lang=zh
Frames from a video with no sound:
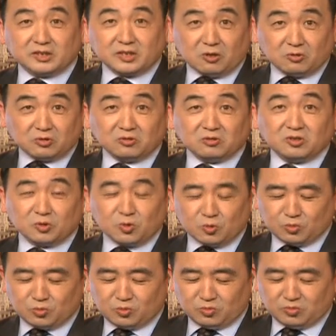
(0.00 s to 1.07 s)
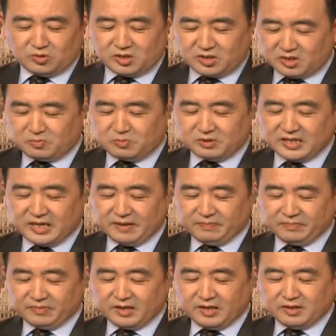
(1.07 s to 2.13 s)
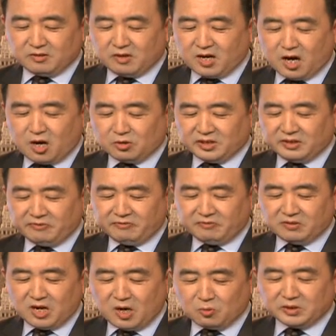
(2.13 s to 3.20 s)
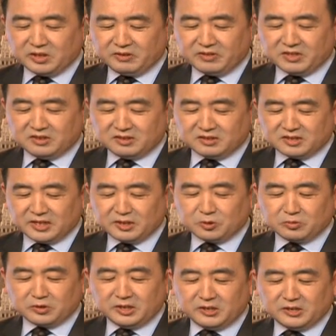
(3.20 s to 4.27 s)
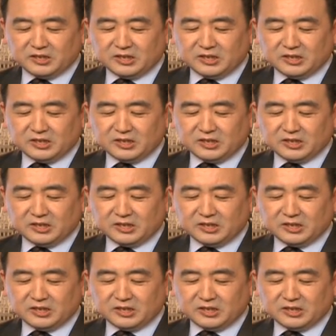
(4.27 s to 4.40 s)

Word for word: 遭受的痛苦视而不见。他说，毫无疑问，这种以